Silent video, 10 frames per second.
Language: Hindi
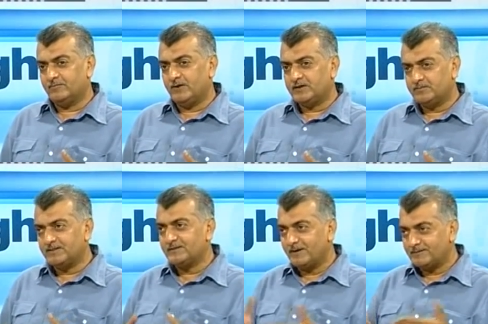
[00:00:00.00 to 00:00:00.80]
बाकी
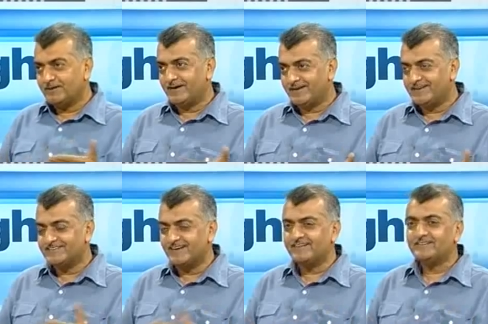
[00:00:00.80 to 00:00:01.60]
बातें बाद में करेंगे
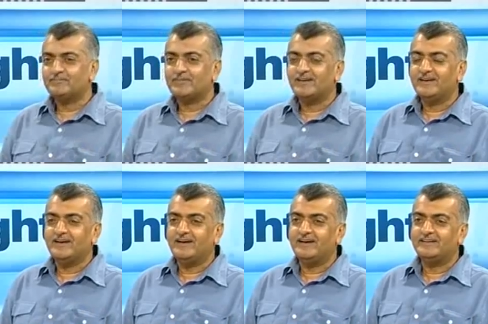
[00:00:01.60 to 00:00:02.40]
सारी
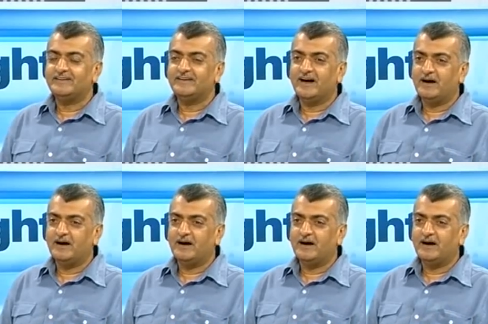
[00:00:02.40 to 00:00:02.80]
ये